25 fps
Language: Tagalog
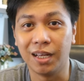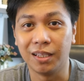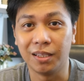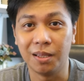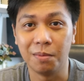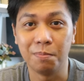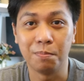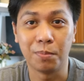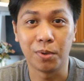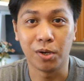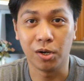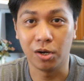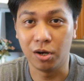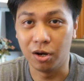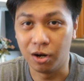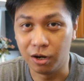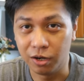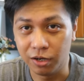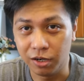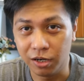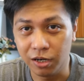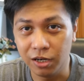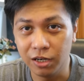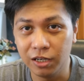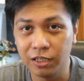natin per
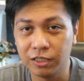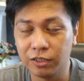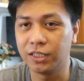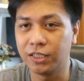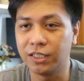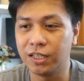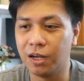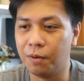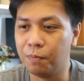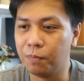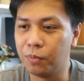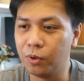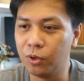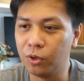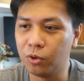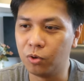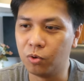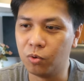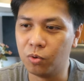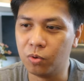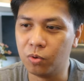hour. For example,